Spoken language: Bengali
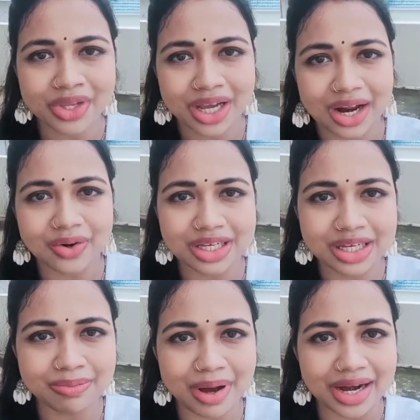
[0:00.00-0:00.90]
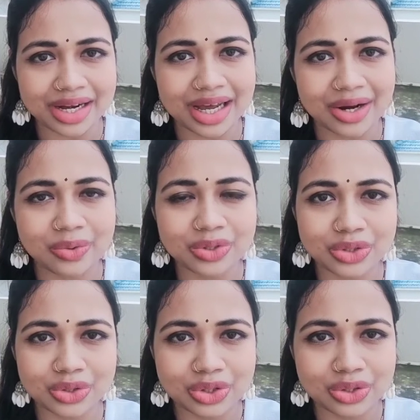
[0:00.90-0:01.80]
কারণ কি বাইরে এখন
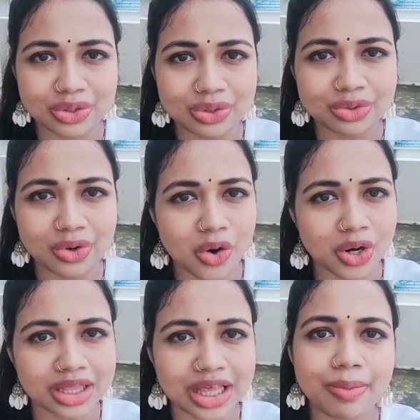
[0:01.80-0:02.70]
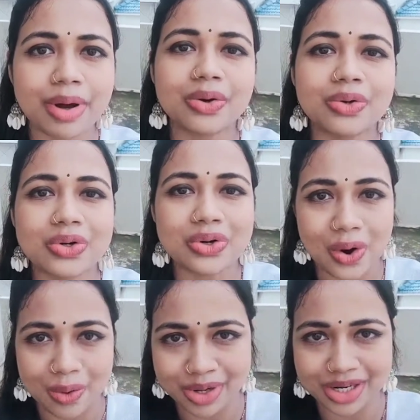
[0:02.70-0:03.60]
যদিও করোনার থাবা এখনও
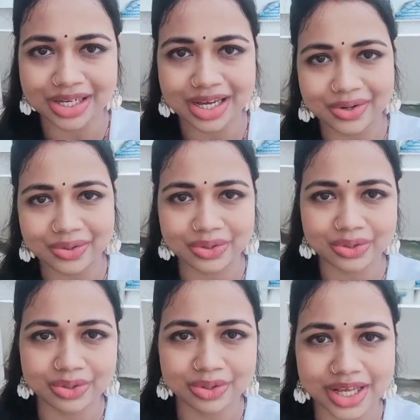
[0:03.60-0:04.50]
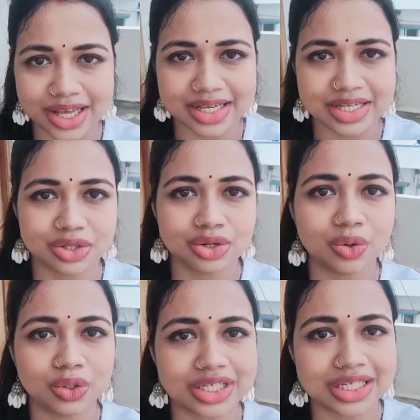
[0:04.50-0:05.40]
কমেনি এখনও কেস তো
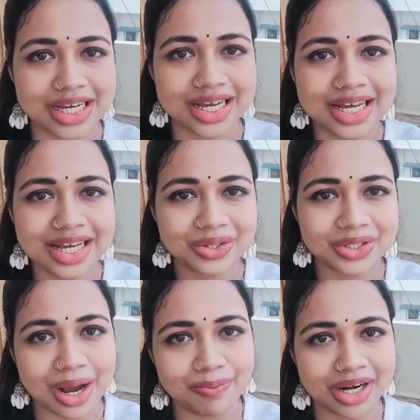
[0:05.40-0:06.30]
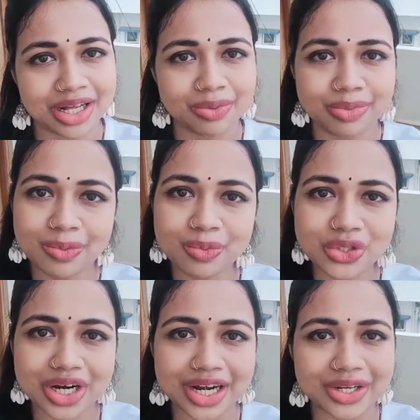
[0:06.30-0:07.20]
হচ্ছেই তো সাবধানে তোমরাও পুজো
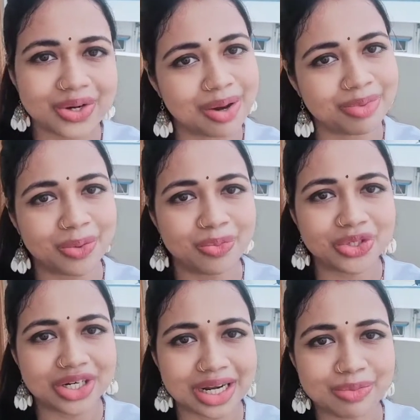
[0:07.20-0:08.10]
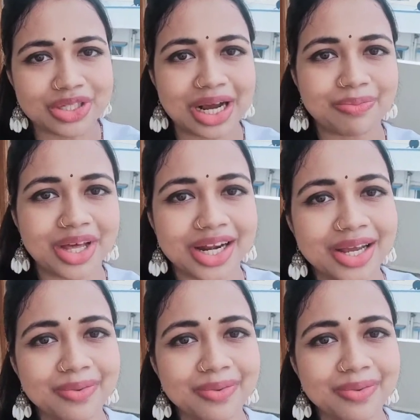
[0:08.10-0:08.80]
কাটিও আমরাও পুজো কাটাবো সাবধানেই